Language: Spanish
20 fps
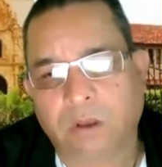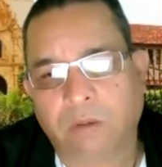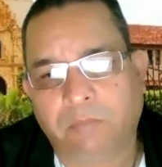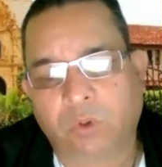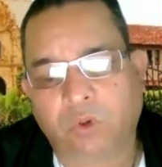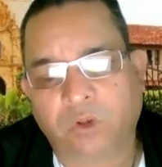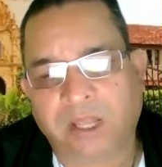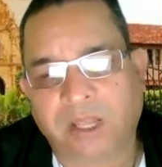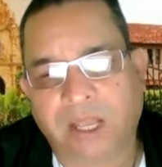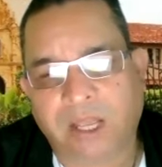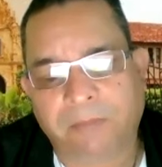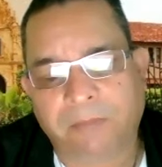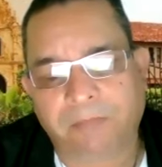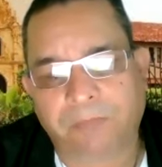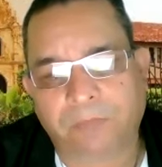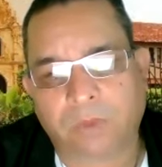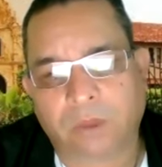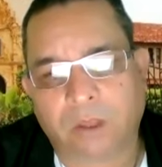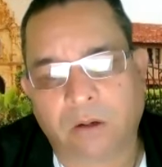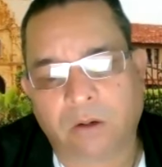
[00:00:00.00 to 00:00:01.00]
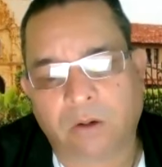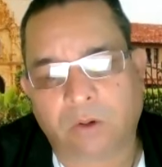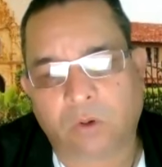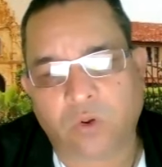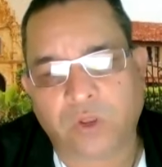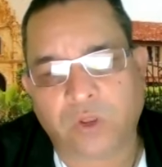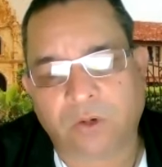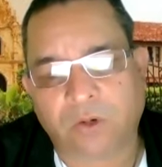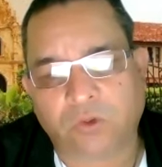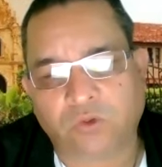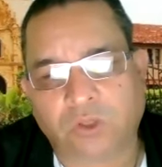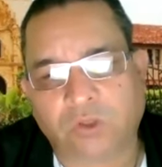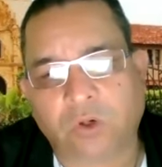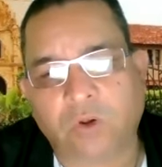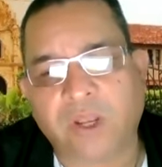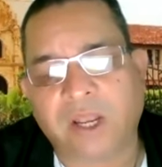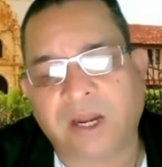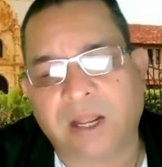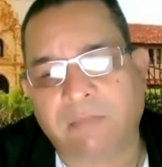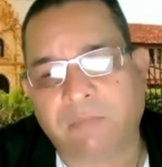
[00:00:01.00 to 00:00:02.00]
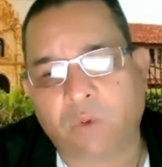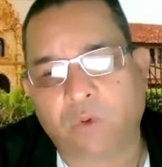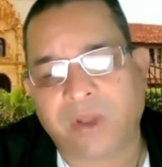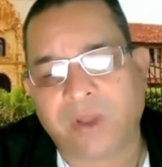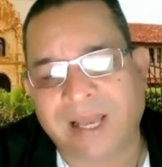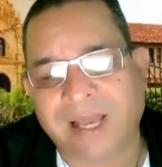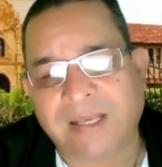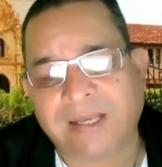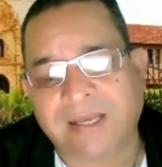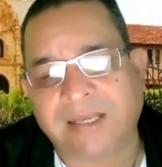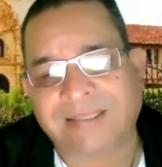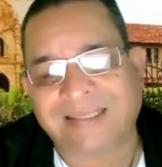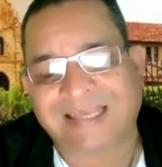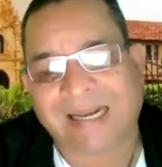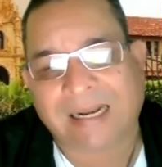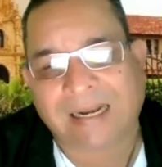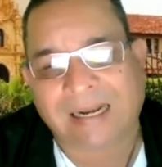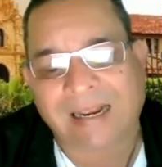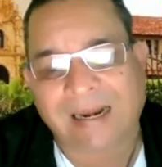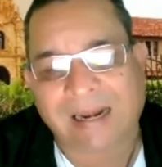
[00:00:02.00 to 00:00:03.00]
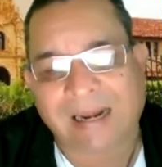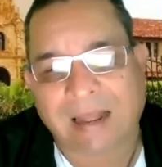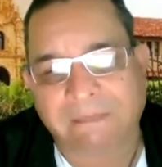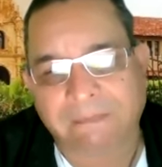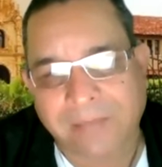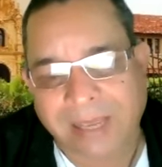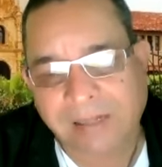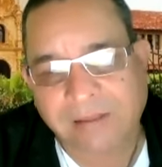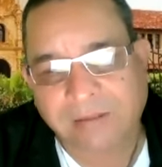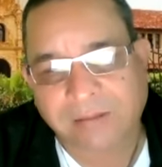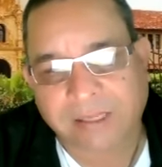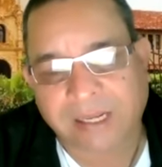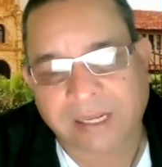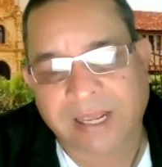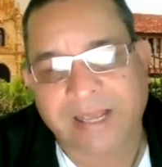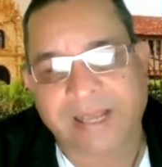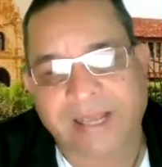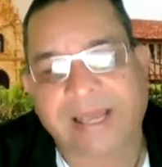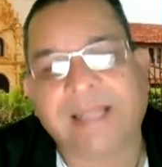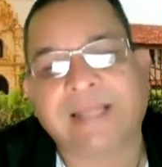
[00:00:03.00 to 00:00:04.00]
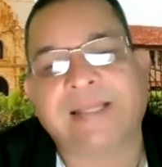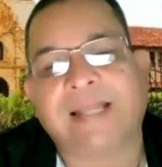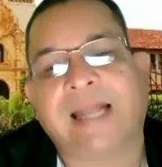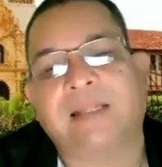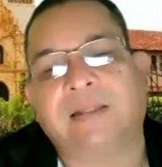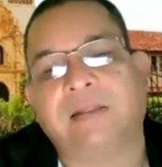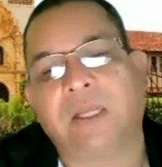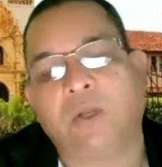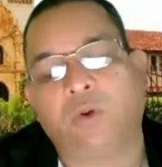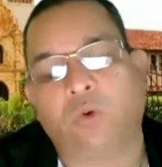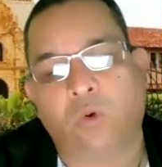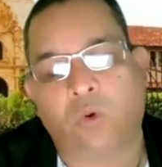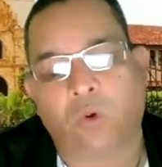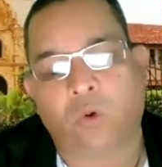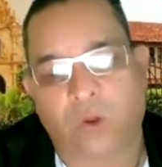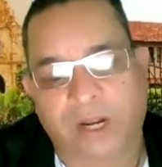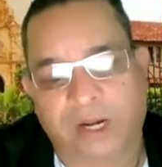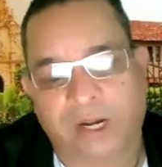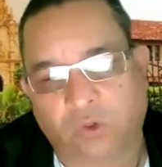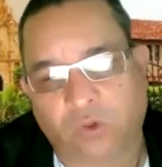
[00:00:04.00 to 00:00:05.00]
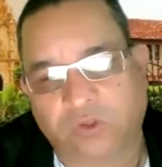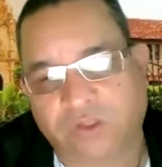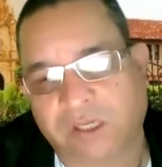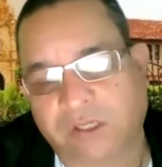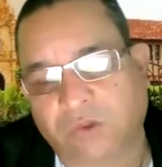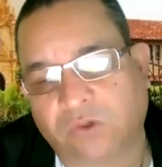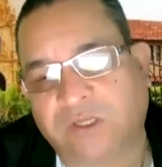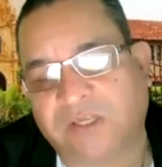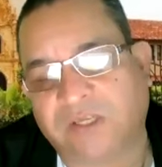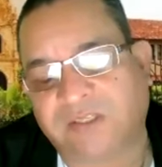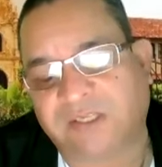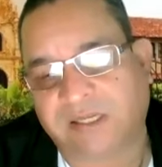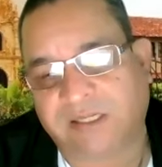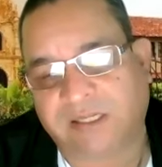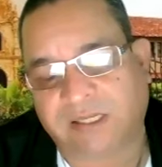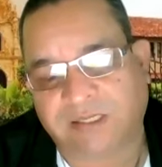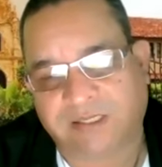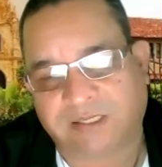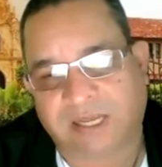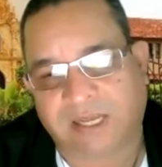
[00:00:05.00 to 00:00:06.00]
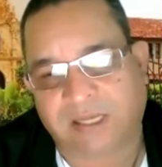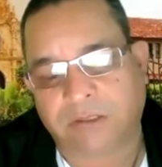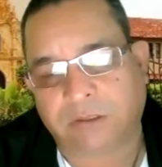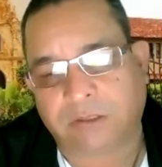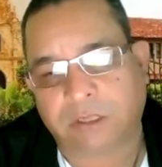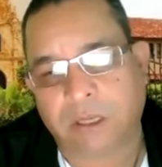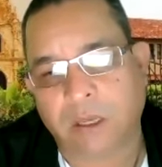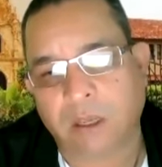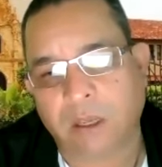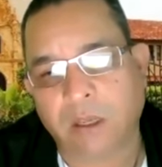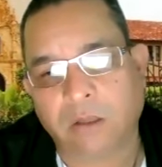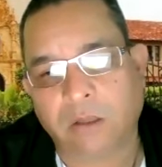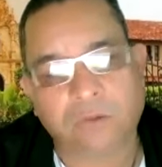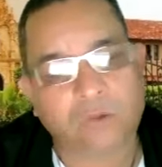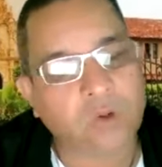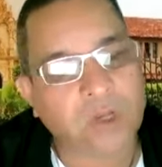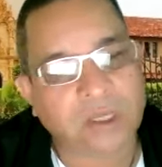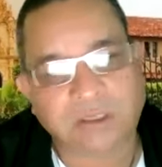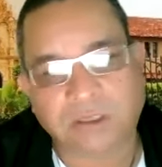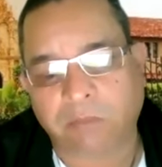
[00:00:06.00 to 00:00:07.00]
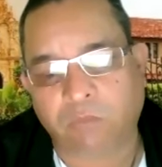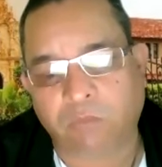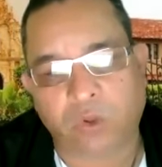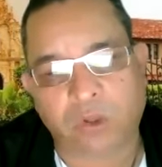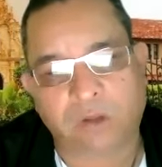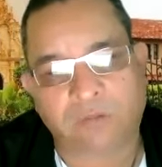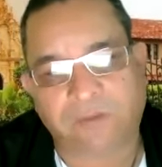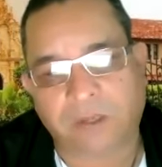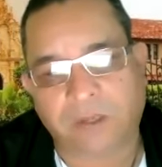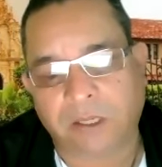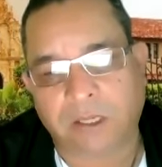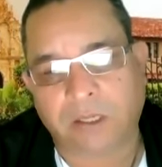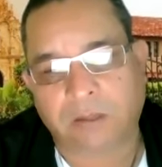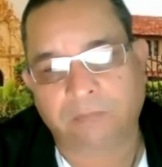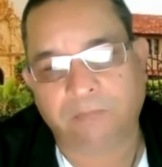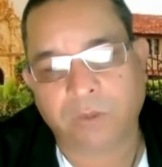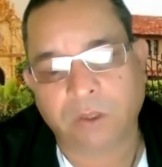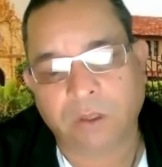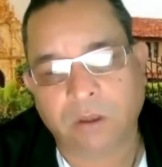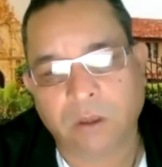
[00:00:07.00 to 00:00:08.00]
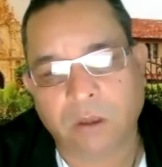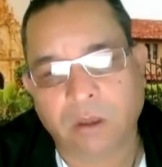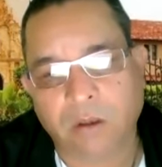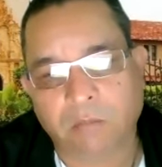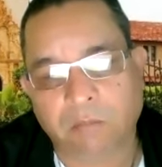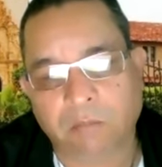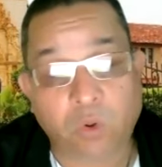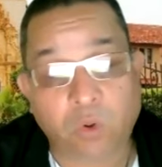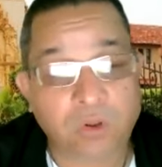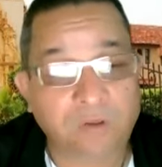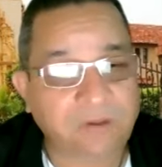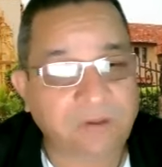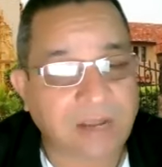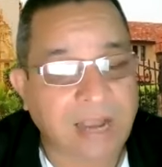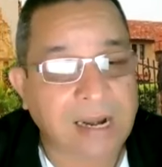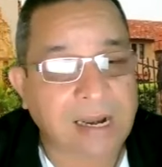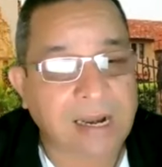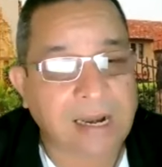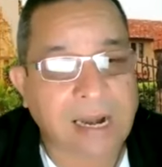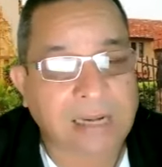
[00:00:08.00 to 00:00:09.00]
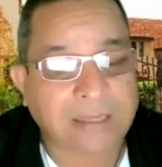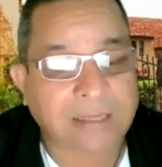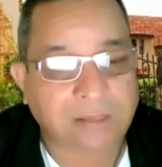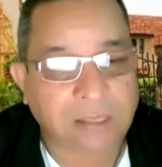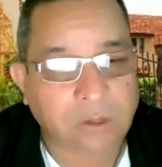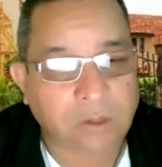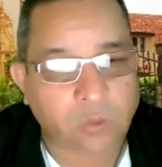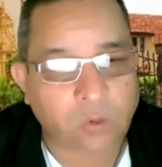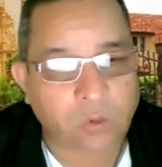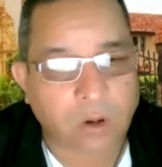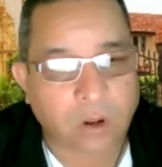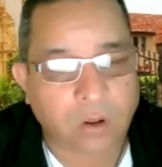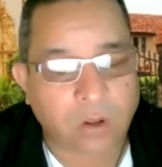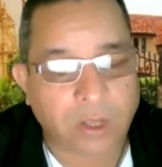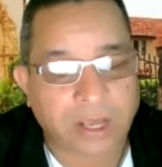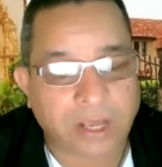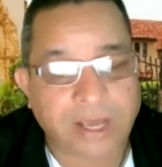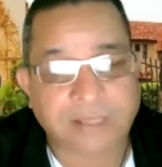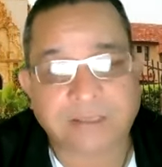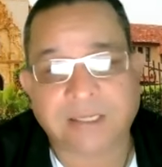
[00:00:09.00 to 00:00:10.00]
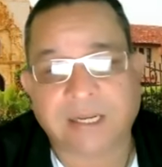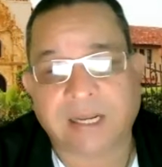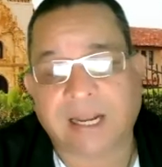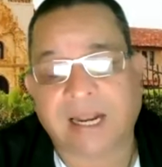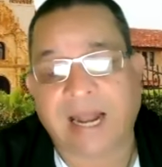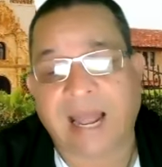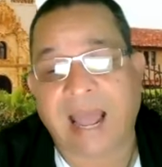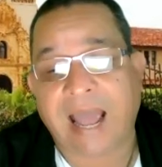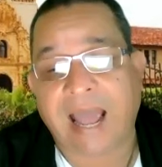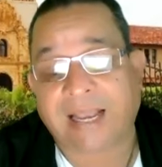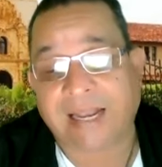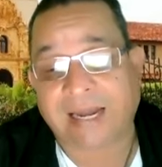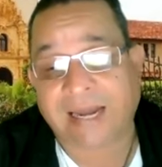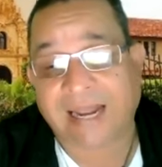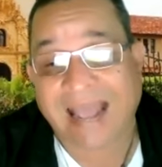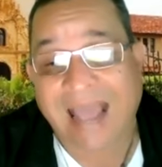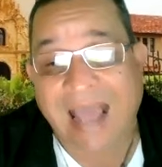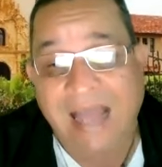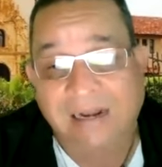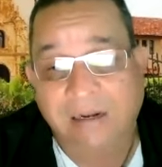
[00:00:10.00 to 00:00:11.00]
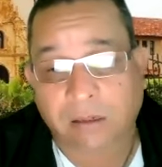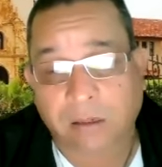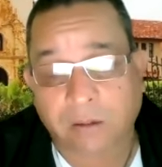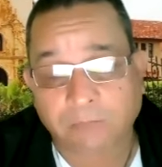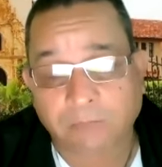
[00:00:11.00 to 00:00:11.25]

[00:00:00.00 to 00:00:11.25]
porque lo que nosotros queremos es que se reglamente este artículo, el 266, no que se modifique. Modificar el artículo es crear